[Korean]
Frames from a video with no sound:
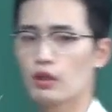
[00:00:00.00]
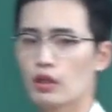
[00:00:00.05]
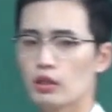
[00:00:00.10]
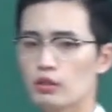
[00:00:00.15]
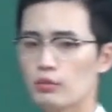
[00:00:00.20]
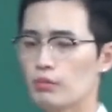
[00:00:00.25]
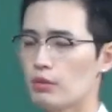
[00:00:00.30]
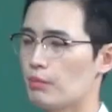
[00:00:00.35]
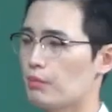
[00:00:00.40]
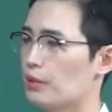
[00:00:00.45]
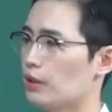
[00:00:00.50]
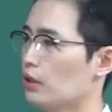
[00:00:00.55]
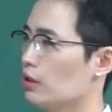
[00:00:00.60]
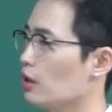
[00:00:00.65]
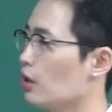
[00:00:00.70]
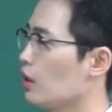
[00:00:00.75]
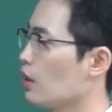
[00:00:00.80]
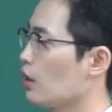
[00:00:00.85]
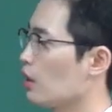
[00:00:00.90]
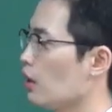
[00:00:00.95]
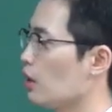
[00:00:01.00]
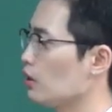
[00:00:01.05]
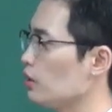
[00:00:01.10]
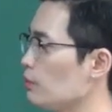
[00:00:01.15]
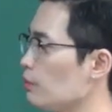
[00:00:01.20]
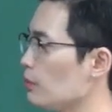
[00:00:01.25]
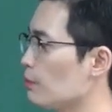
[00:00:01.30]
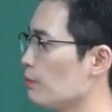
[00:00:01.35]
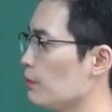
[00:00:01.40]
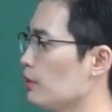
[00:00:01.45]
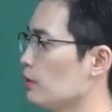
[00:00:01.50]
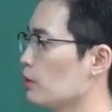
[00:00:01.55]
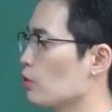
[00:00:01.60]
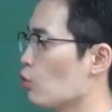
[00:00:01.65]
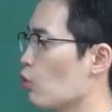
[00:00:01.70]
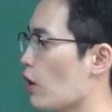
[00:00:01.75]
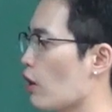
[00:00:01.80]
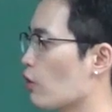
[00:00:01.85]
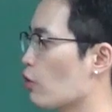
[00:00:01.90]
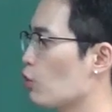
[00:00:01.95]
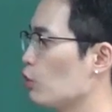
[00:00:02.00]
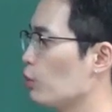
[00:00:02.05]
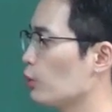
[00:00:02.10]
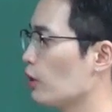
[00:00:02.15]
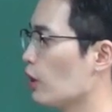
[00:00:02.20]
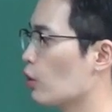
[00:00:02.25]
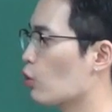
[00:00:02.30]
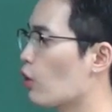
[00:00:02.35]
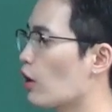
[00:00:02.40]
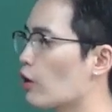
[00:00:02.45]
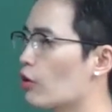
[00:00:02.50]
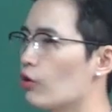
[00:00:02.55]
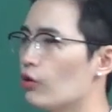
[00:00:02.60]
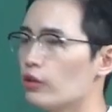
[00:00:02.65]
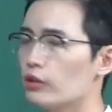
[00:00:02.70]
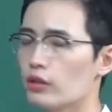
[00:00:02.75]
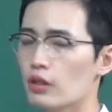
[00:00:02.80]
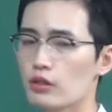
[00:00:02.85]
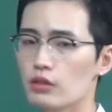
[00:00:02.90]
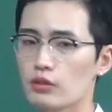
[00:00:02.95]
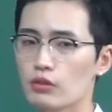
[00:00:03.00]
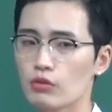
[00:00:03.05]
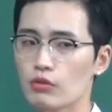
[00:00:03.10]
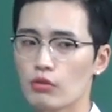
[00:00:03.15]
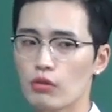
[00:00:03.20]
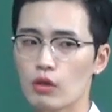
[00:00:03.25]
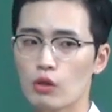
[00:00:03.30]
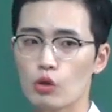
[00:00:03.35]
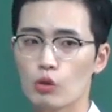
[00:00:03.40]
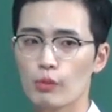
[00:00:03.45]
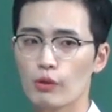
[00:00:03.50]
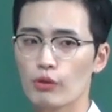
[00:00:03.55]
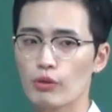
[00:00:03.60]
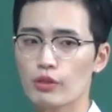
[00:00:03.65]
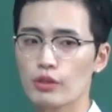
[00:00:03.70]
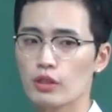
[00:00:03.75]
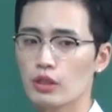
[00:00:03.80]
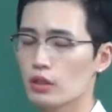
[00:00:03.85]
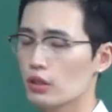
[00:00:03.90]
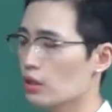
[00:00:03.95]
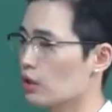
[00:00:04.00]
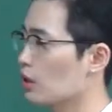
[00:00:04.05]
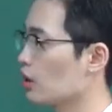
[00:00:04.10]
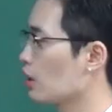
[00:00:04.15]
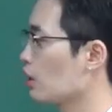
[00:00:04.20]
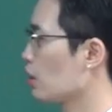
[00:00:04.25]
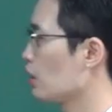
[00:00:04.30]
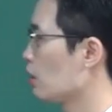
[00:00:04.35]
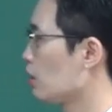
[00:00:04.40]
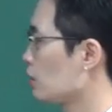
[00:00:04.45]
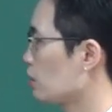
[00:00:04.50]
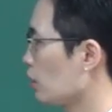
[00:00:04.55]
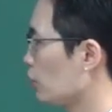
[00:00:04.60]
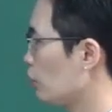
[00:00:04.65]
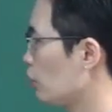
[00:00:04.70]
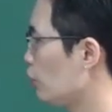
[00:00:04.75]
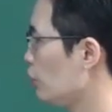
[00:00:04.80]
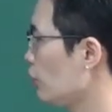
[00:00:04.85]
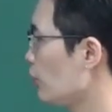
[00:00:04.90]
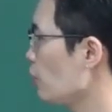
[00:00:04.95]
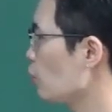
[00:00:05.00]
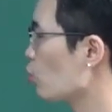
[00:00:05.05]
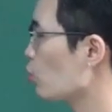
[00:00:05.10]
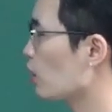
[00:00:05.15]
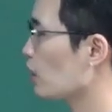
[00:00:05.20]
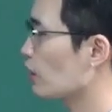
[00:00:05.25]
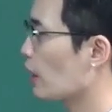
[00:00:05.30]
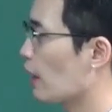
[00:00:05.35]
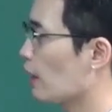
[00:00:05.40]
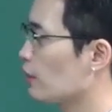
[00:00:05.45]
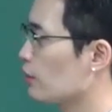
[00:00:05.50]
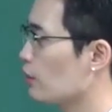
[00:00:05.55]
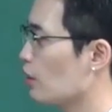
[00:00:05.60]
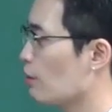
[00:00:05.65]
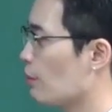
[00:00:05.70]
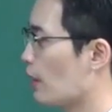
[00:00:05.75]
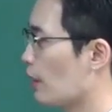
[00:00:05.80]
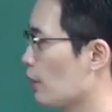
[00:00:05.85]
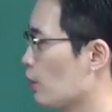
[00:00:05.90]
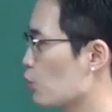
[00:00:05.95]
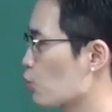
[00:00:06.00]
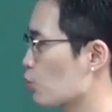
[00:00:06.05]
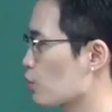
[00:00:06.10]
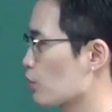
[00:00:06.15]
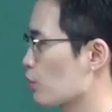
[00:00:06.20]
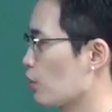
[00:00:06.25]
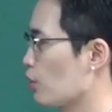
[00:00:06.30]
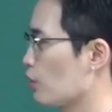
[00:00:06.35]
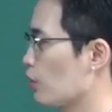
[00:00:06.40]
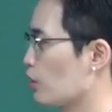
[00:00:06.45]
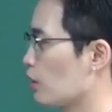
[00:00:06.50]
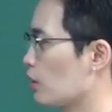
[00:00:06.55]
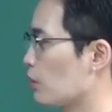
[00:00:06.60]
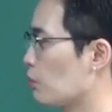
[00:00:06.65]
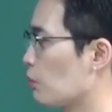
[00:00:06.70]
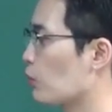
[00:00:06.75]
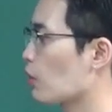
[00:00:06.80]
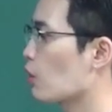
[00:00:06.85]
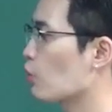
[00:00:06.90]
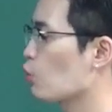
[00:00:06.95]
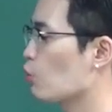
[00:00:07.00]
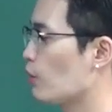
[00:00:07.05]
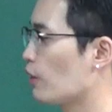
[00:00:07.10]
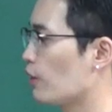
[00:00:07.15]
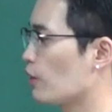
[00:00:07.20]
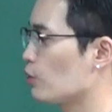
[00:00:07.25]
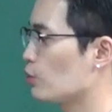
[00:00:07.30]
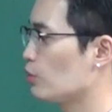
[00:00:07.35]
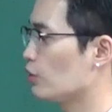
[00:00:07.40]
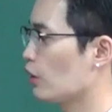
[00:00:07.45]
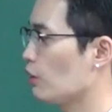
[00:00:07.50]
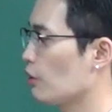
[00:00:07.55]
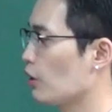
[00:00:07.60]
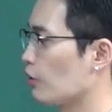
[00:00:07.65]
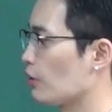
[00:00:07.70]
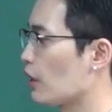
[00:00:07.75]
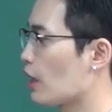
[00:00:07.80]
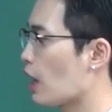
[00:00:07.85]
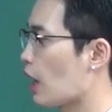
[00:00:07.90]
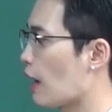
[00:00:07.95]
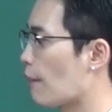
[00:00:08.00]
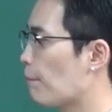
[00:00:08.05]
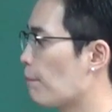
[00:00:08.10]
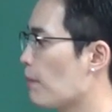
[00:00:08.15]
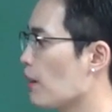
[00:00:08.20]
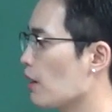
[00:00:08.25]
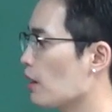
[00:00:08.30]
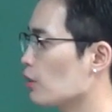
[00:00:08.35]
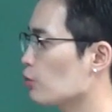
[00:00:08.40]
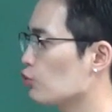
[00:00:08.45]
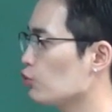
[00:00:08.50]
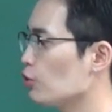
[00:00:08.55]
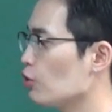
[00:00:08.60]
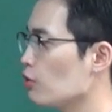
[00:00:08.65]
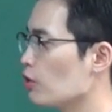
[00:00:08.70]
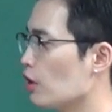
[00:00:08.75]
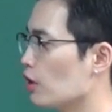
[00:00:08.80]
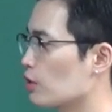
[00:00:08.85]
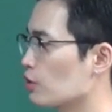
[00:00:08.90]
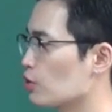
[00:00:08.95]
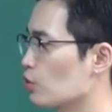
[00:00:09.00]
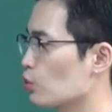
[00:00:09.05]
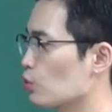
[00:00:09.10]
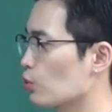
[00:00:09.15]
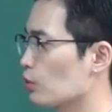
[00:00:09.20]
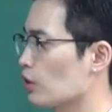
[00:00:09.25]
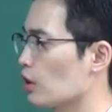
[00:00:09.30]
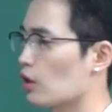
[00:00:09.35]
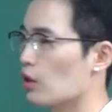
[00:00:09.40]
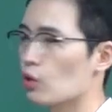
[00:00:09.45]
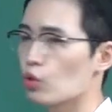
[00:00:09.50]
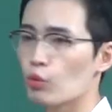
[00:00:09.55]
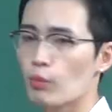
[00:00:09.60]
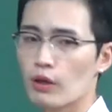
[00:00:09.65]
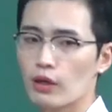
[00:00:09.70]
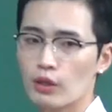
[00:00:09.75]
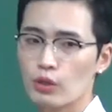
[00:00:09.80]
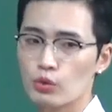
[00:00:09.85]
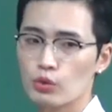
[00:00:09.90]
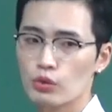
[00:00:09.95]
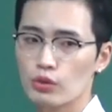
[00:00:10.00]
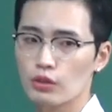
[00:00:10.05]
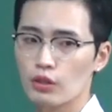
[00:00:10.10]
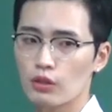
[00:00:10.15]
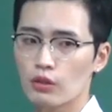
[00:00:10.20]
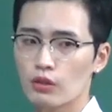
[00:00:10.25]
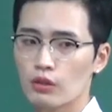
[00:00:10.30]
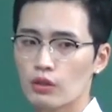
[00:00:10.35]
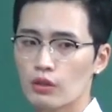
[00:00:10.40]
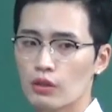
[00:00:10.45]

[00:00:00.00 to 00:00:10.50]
헤드 PP. 헤드 PP는 과거보다 과거일 때 쓰는 거라고 배웠지? 자, 디에고가 나한테 말해줬어. 뭐라고 말해줬냐면 아빠가 수영 가르쳐줬다라고 말해줬어.